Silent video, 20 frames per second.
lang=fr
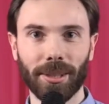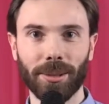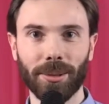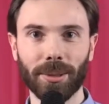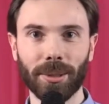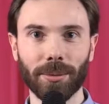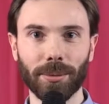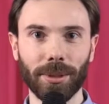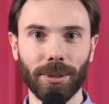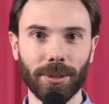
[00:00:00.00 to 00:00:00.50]
Euh,
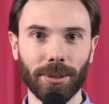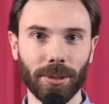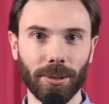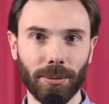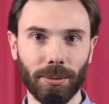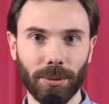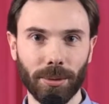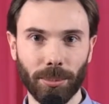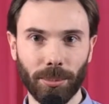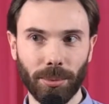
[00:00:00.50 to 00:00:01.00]
nous avons des
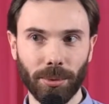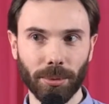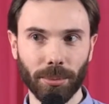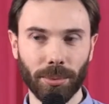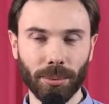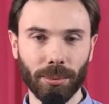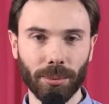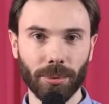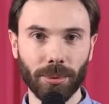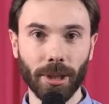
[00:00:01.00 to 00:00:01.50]
offres de plus en
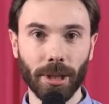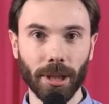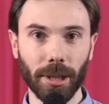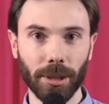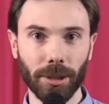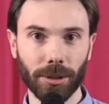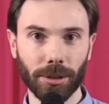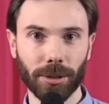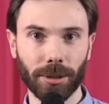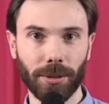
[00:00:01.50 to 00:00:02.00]
plus
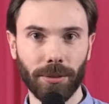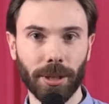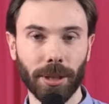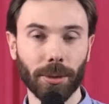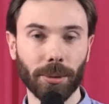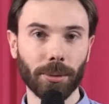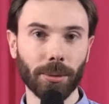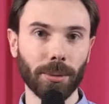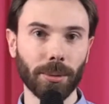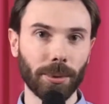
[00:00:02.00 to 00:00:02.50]
larges qui
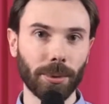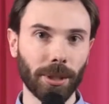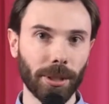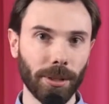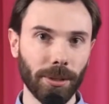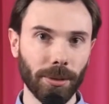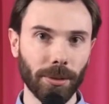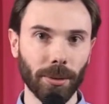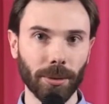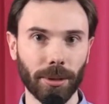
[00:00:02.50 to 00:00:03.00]
viennent
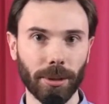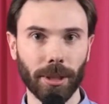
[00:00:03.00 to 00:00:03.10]
d'entreprises dans